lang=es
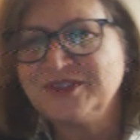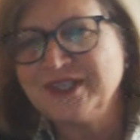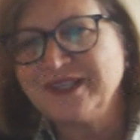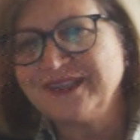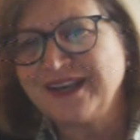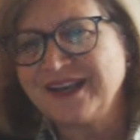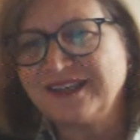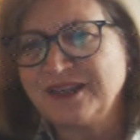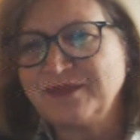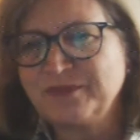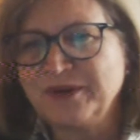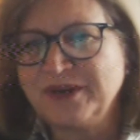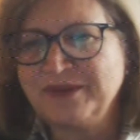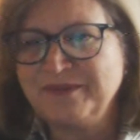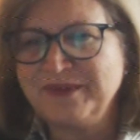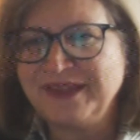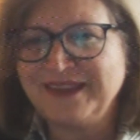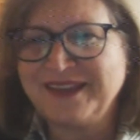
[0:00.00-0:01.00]
Muchas gracias
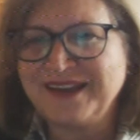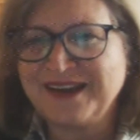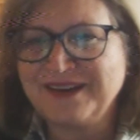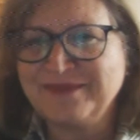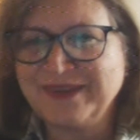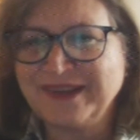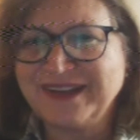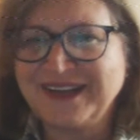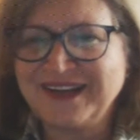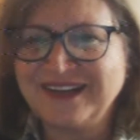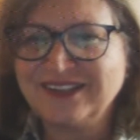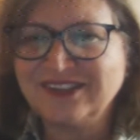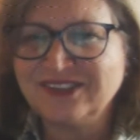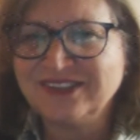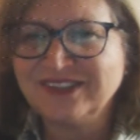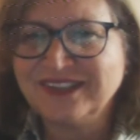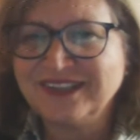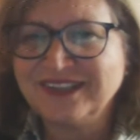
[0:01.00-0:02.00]
por invitarme, Carlos.